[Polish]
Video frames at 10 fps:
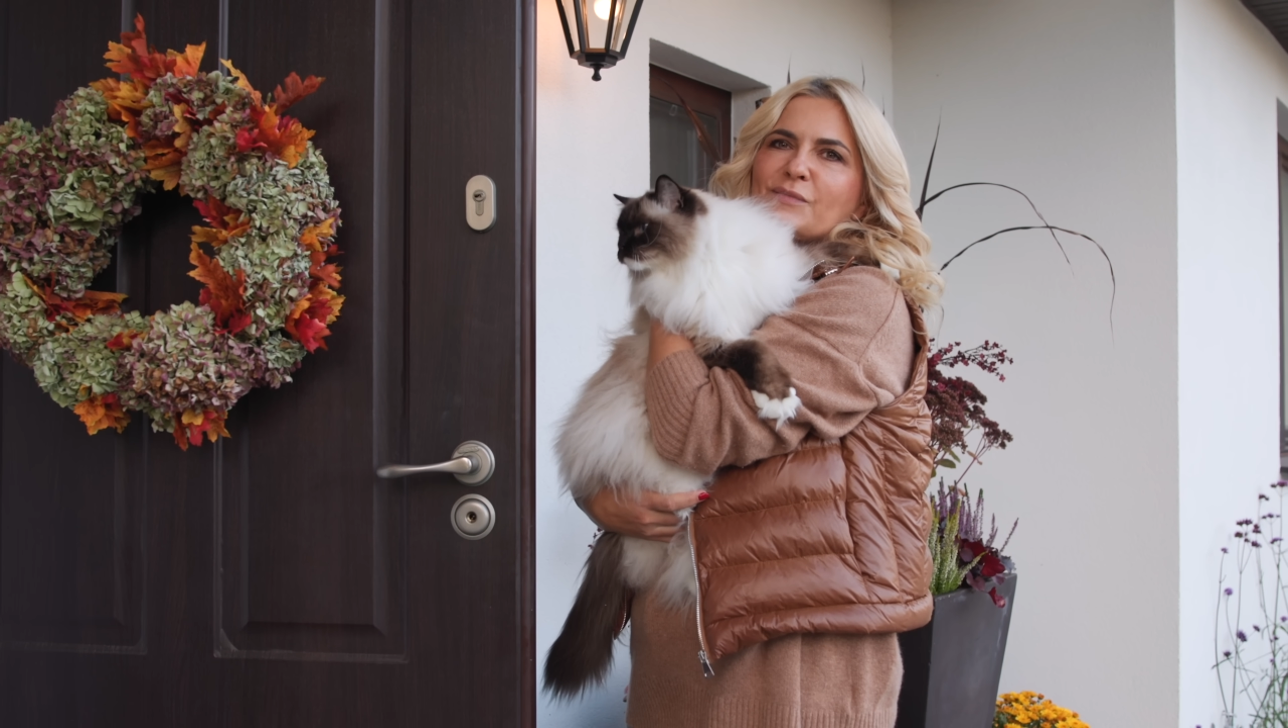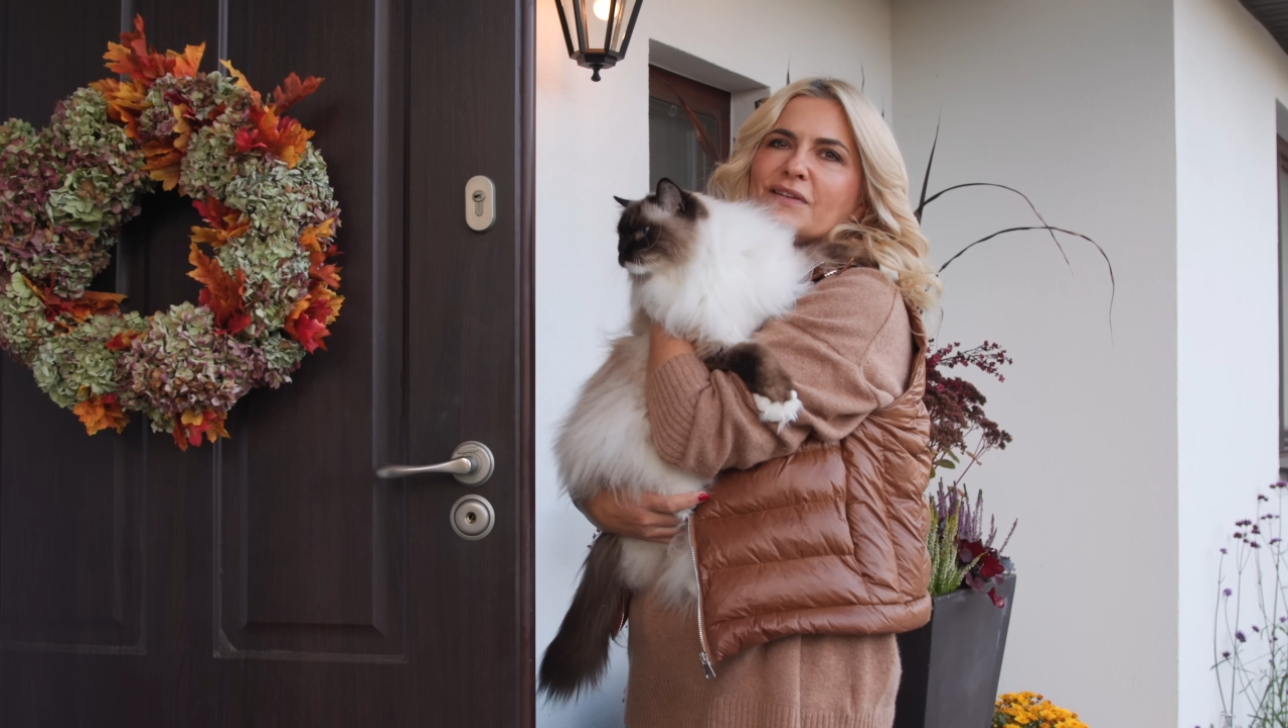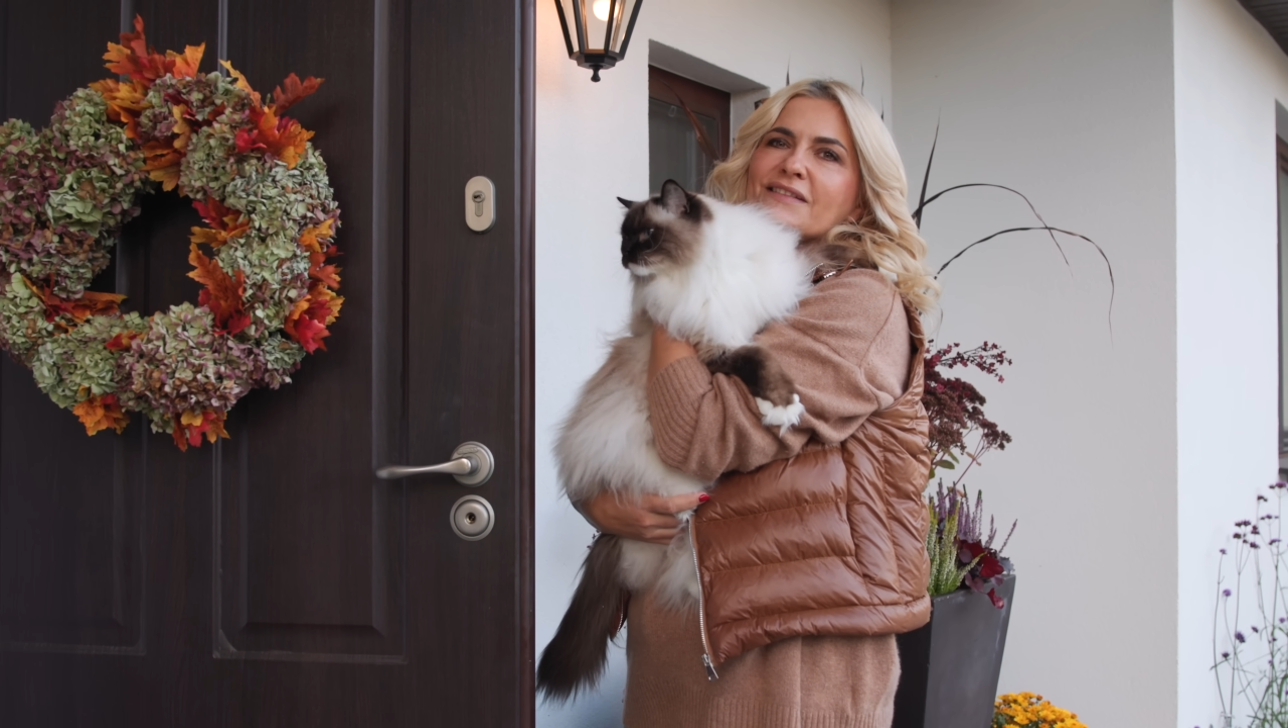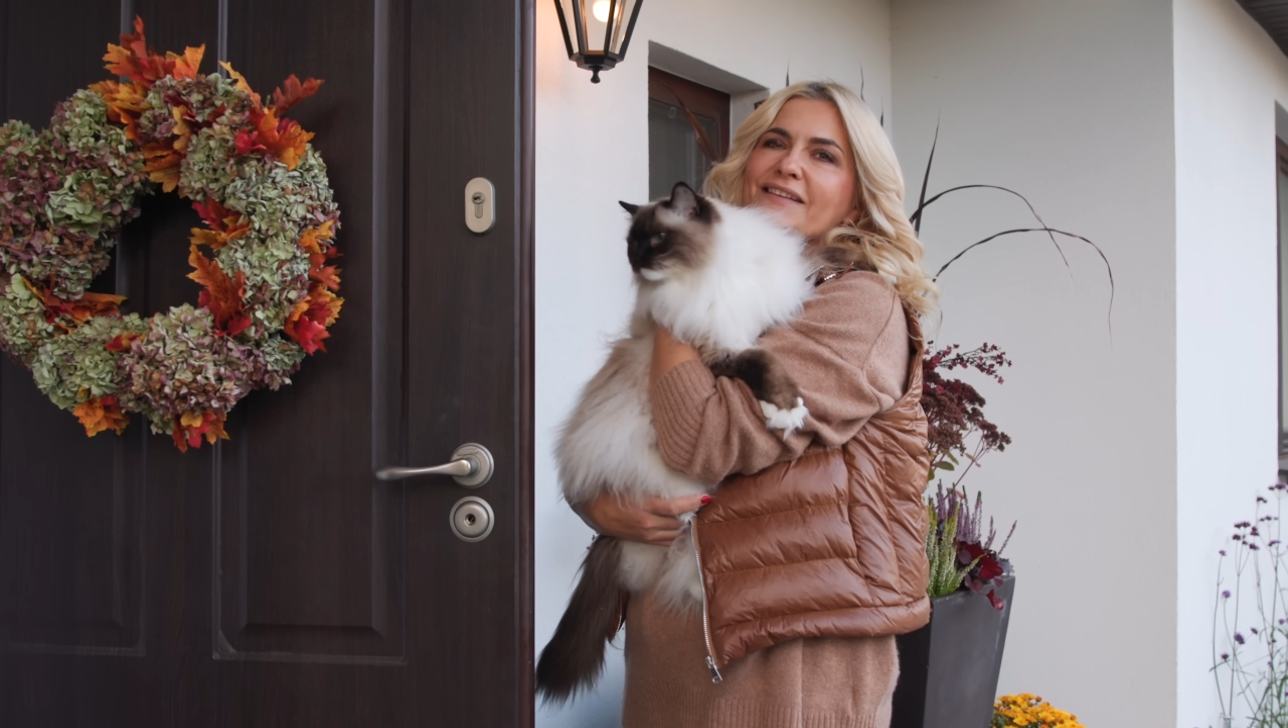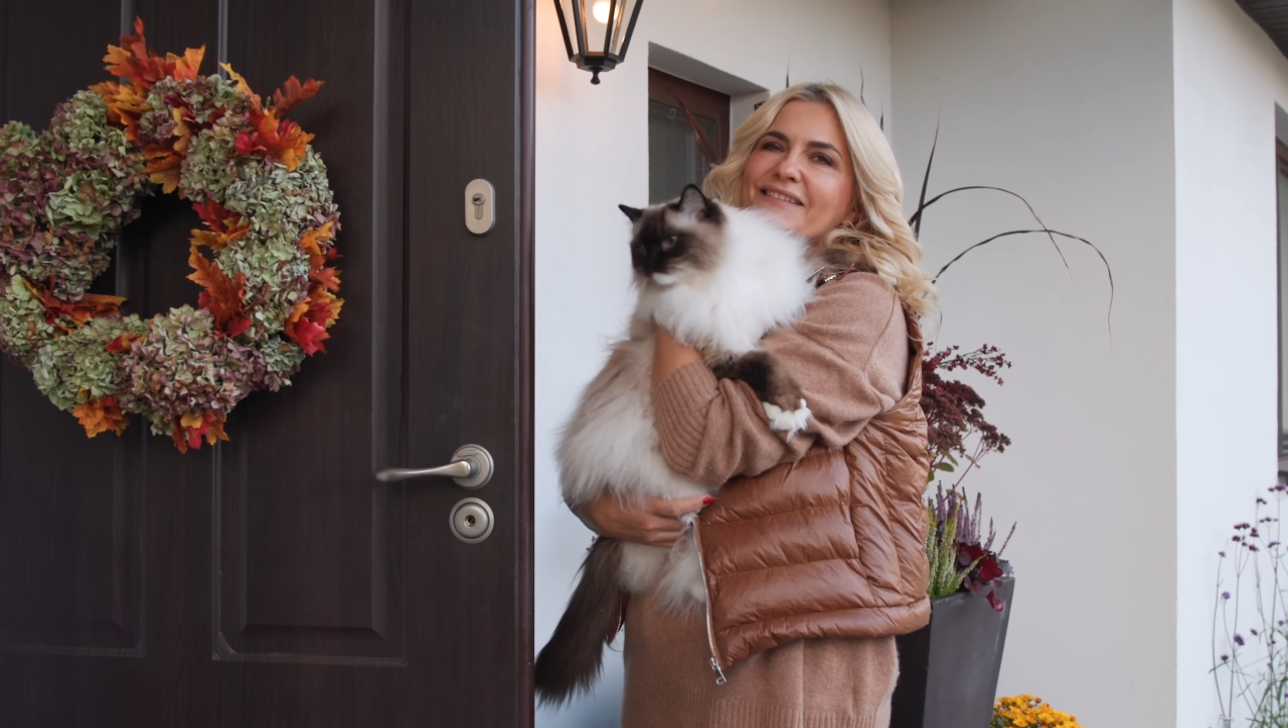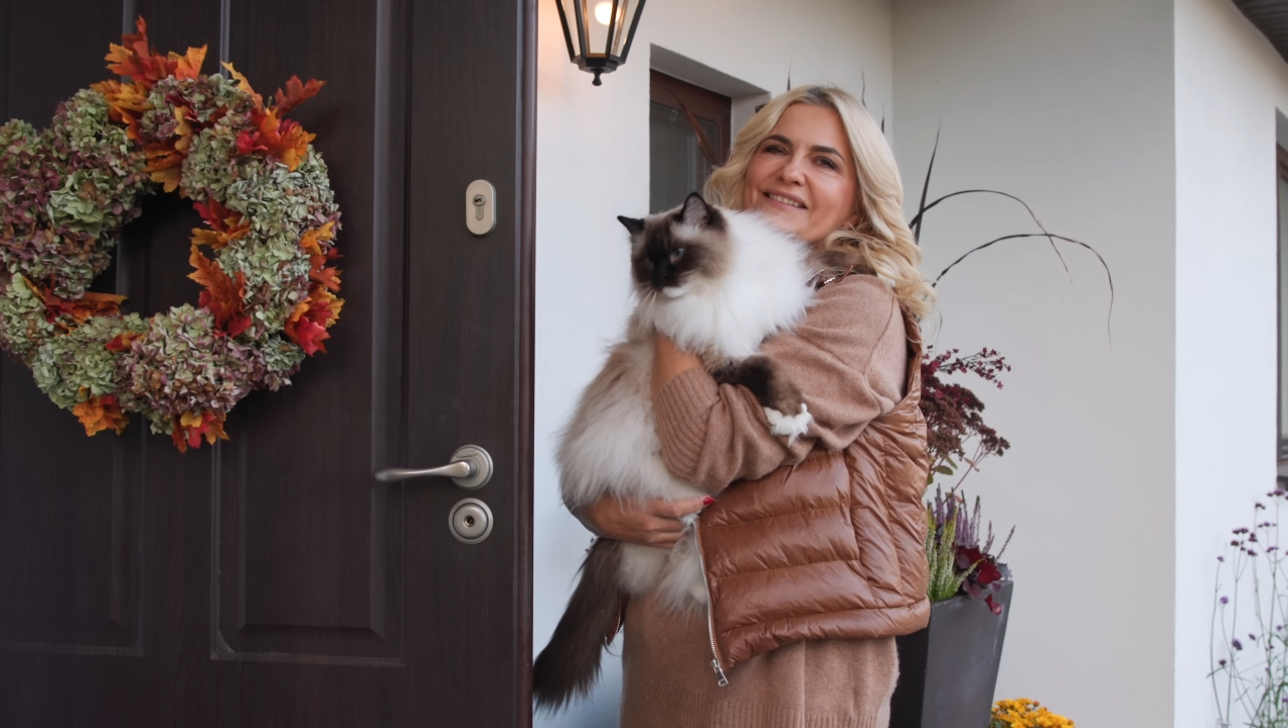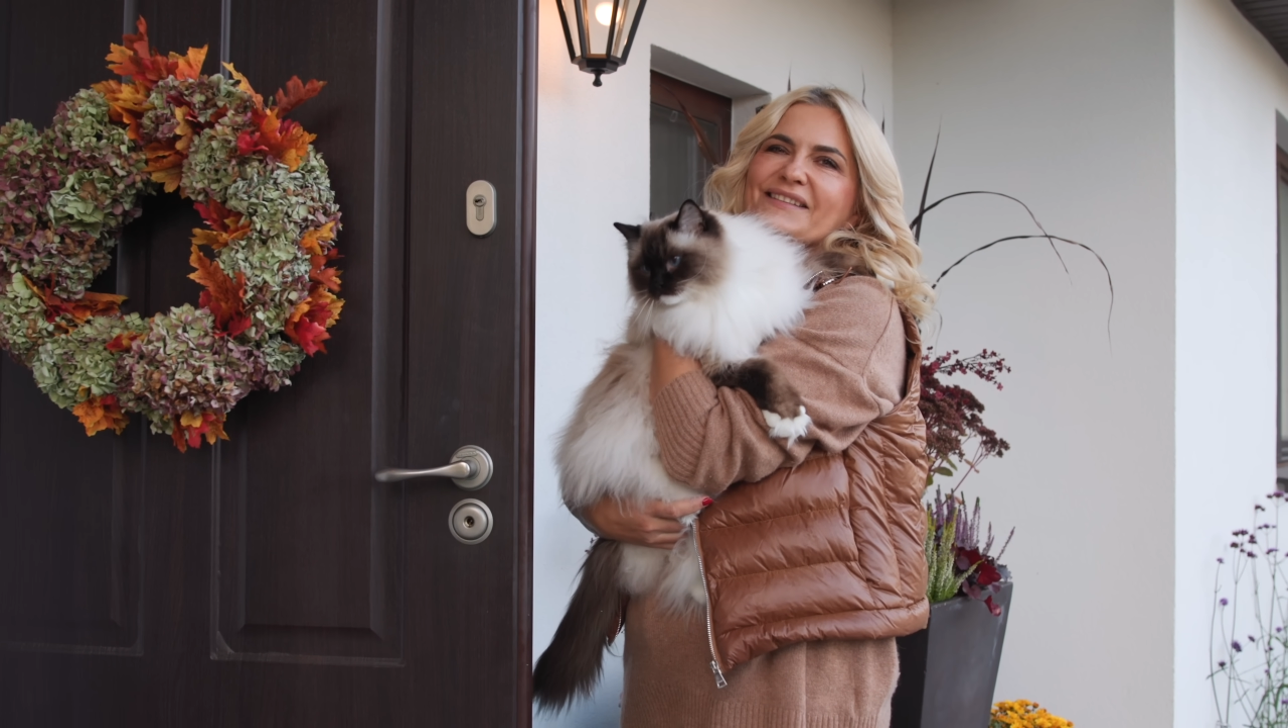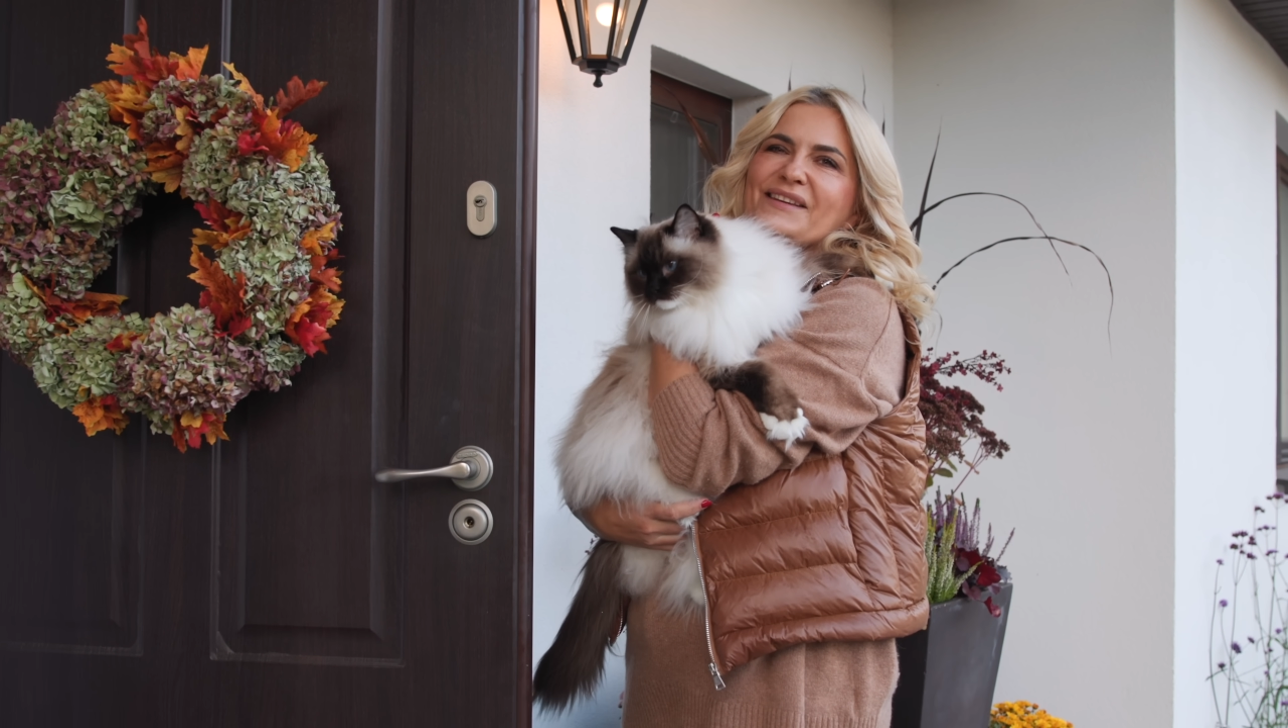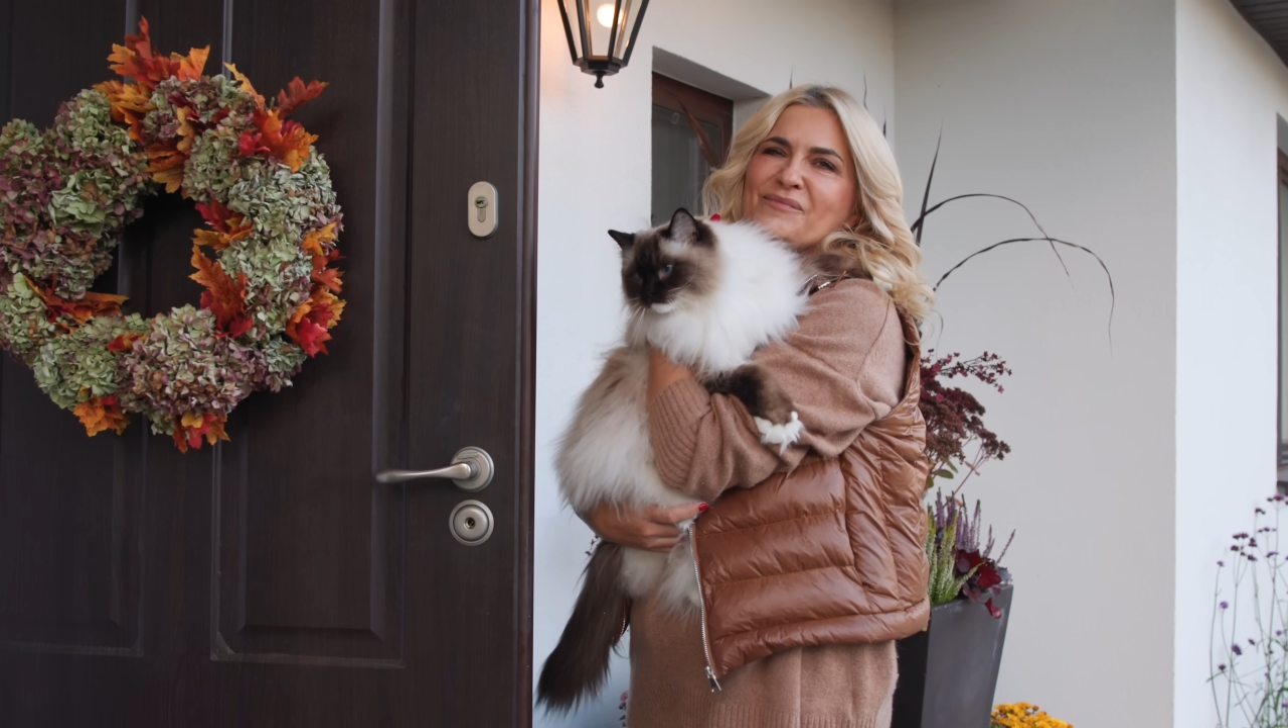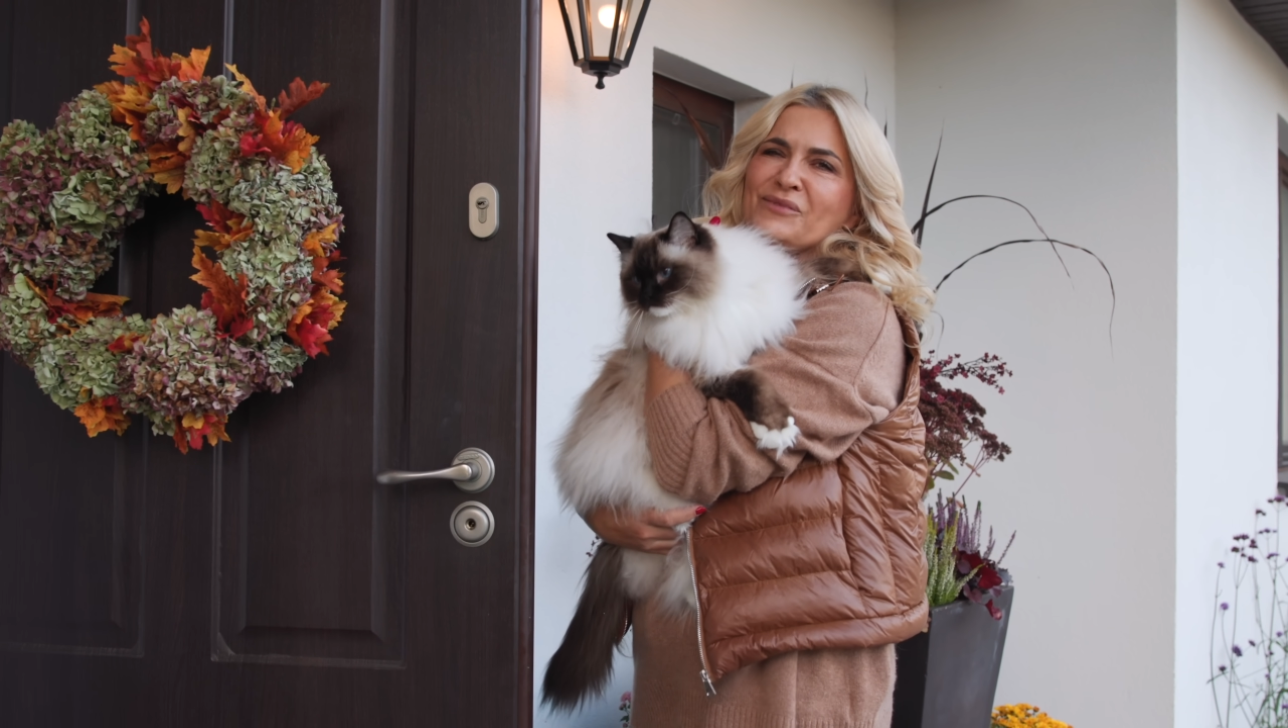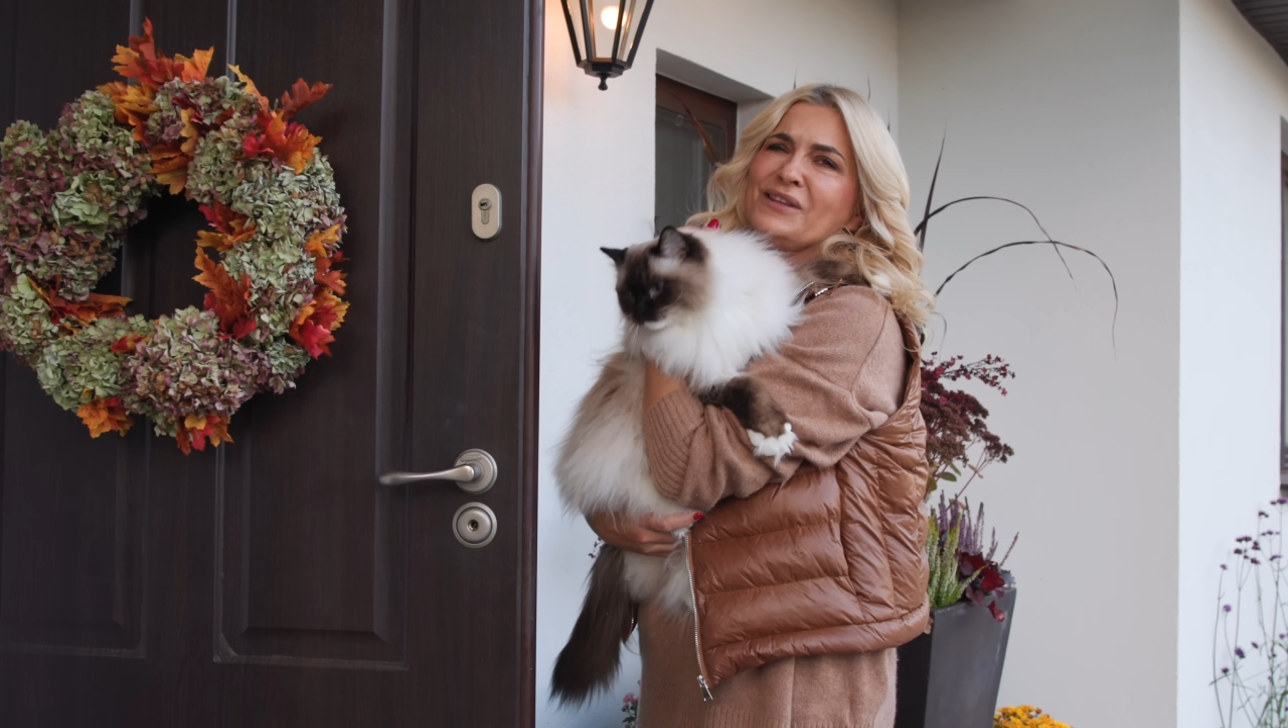spędzać z nim,